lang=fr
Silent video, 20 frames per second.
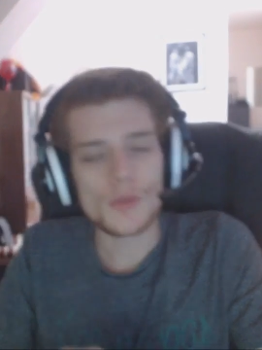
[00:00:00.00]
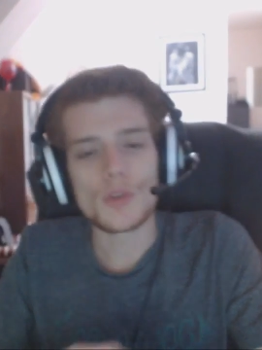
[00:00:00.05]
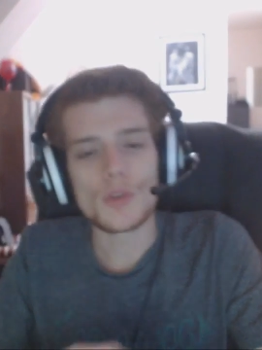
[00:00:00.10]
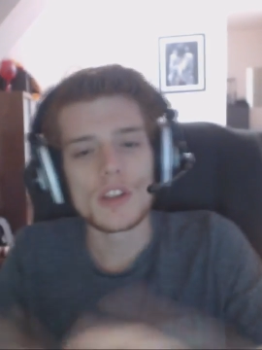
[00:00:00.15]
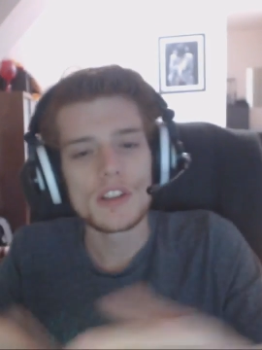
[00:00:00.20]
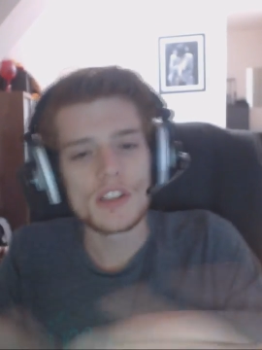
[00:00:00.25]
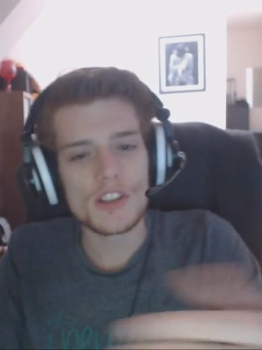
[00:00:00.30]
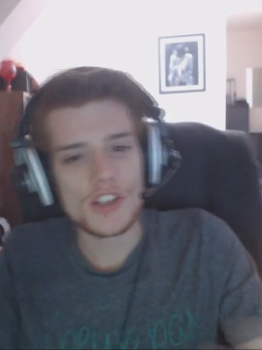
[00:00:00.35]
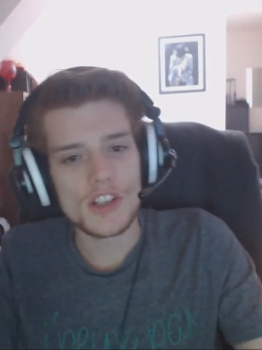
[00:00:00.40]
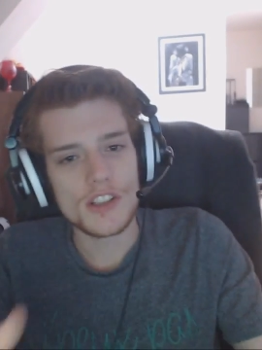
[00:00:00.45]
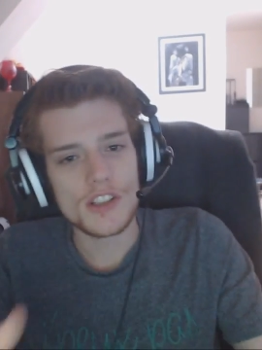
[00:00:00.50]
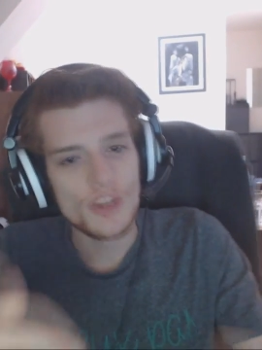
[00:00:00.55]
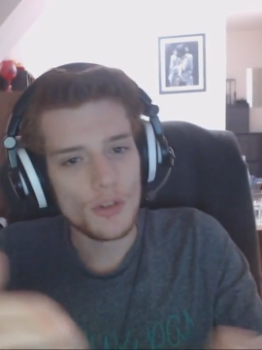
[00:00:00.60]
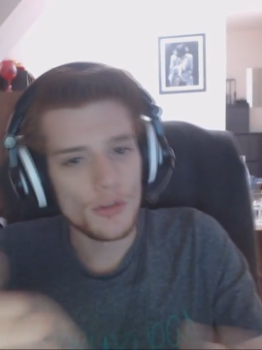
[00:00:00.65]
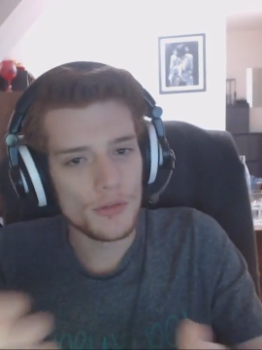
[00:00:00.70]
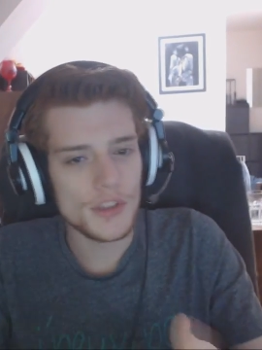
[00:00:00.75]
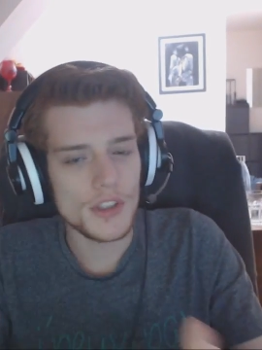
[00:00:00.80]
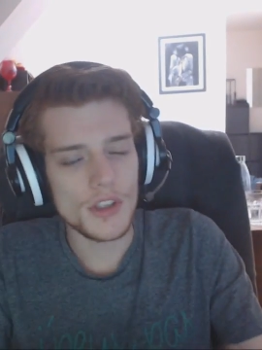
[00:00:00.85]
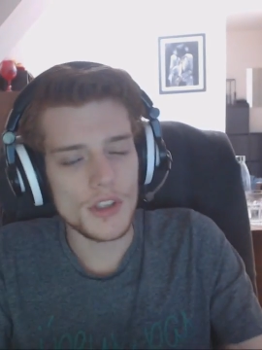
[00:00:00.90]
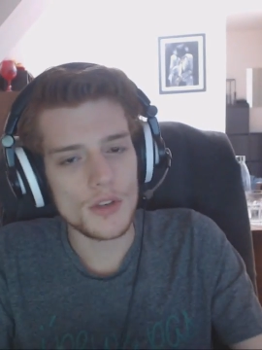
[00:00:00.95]
on l'a déjà dit en
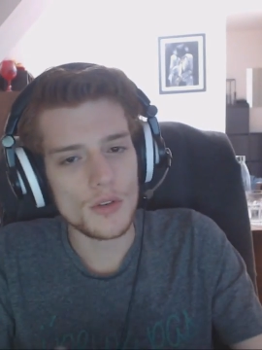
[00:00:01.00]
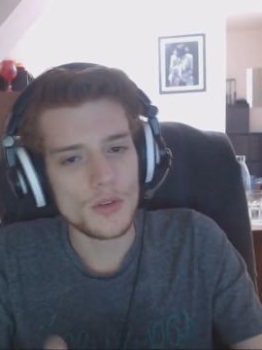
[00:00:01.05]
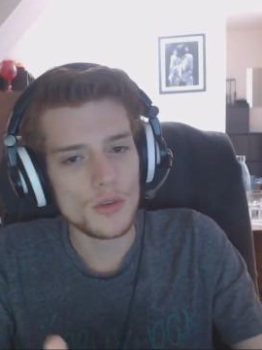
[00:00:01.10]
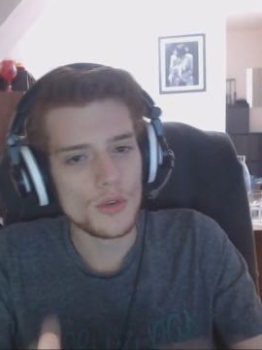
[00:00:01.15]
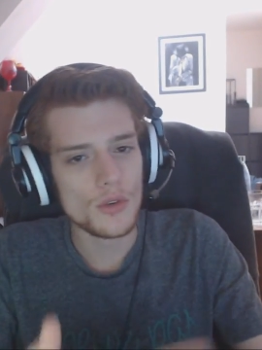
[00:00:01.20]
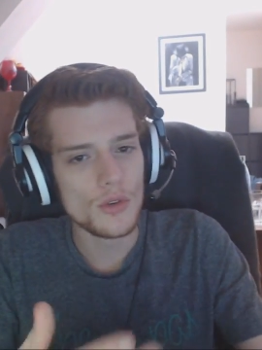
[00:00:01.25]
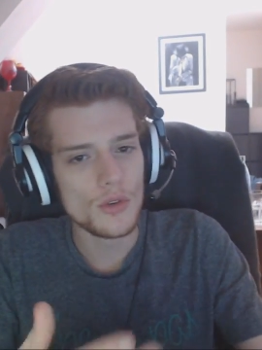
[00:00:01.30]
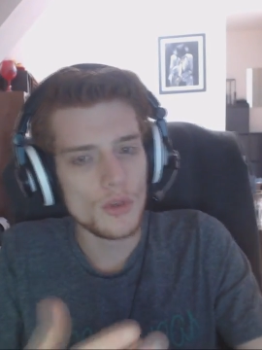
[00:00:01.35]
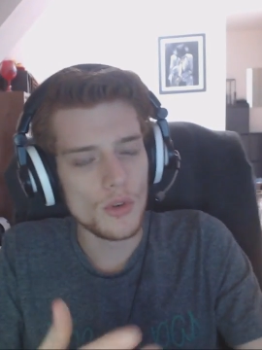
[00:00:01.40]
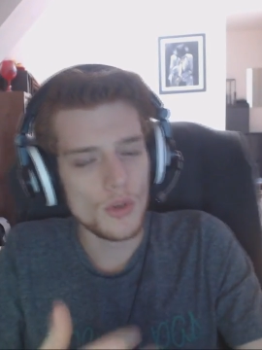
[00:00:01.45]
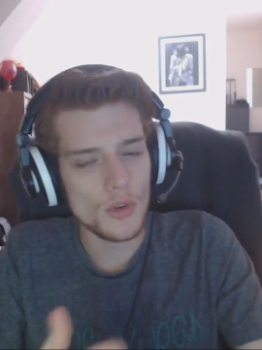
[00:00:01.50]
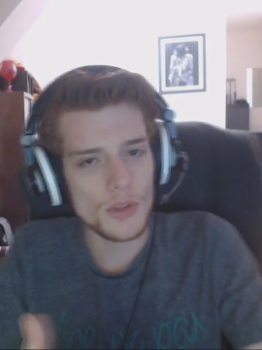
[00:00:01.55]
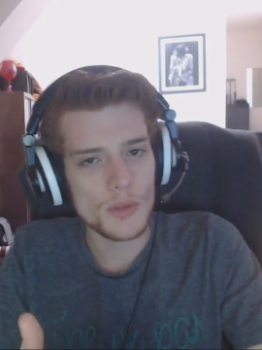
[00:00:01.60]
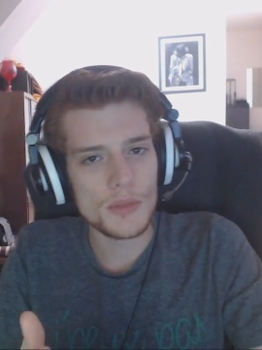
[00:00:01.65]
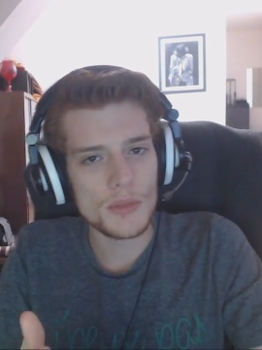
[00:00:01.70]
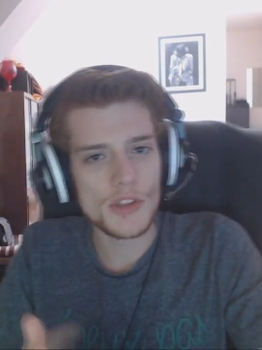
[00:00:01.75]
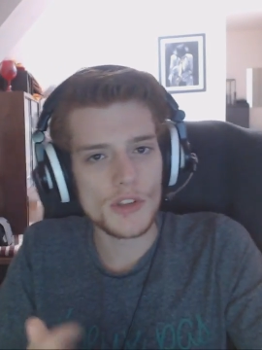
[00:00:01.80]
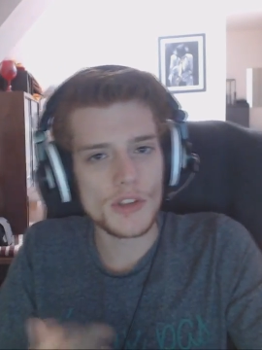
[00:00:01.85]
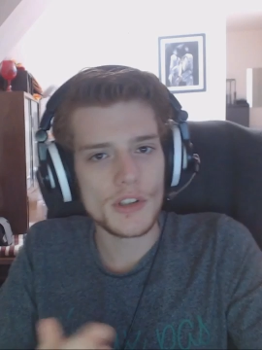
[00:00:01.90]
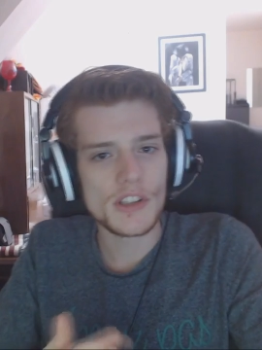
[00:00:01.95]
vidéo, en
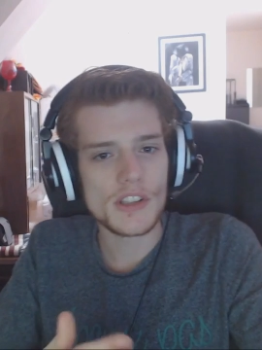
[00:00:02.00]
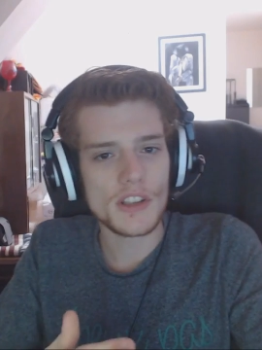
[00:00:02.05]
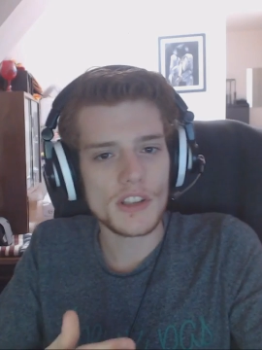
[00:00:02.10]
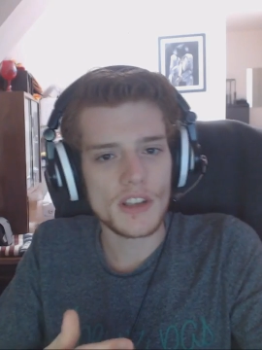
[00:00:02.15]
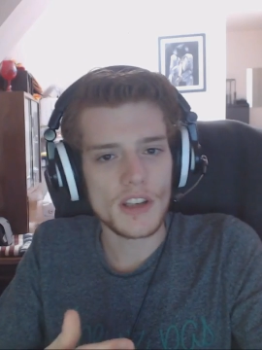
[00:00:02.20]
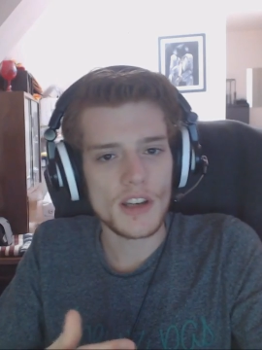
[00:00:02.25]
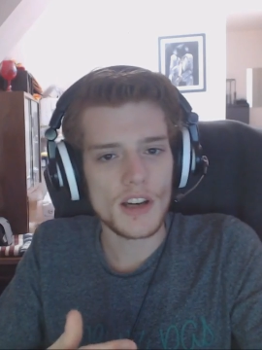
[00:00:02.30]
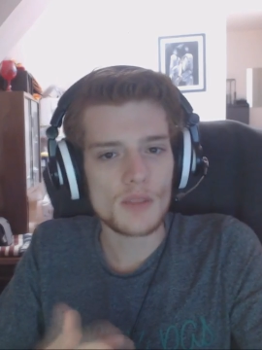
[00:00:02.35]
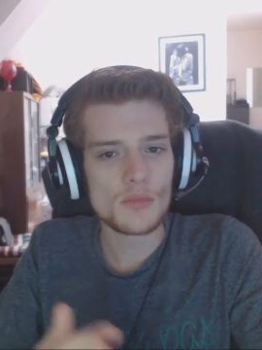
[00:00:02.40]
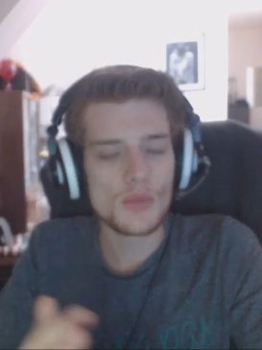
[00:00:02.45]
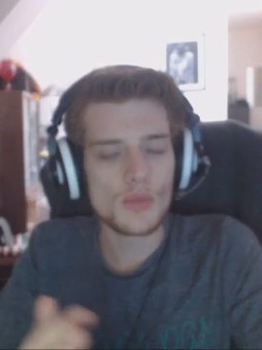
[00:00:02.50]
épisode, etc.